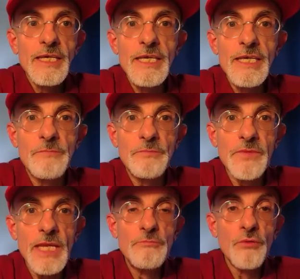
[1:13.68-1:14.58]
et,
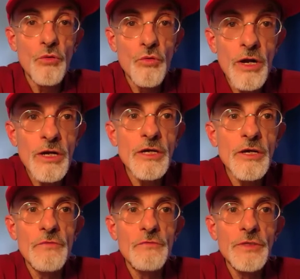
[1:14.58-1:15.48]
et
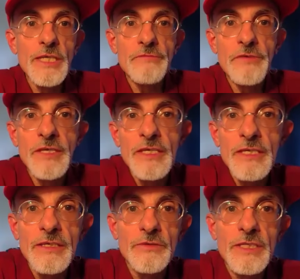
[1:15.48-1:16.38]
pourquoi vous
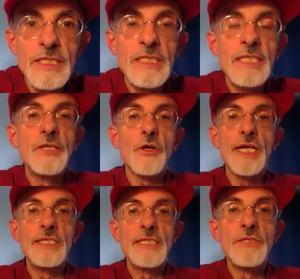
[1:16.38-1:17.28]
avez décidé
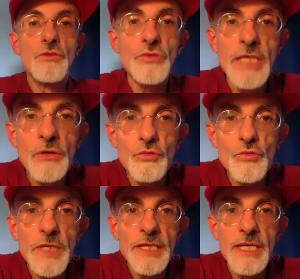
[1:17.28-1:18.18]
d'organiser ce salon
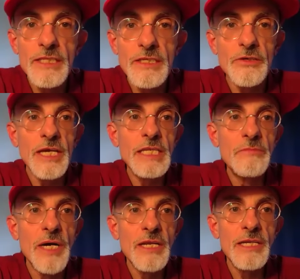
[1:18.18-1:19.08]
du bien-être
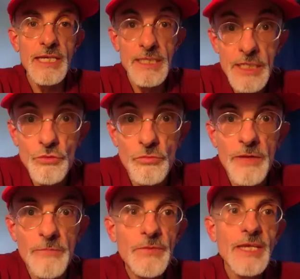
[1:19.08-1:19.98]
animal et des
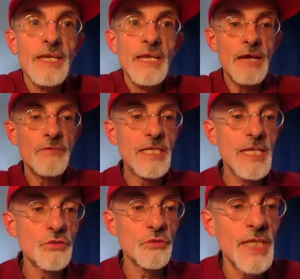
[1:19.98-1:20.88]
humains avec
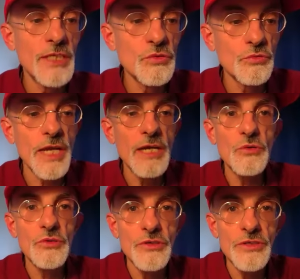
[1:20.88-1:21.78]
l'association
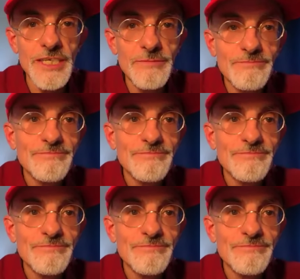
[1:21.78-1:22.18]
Drago Dolce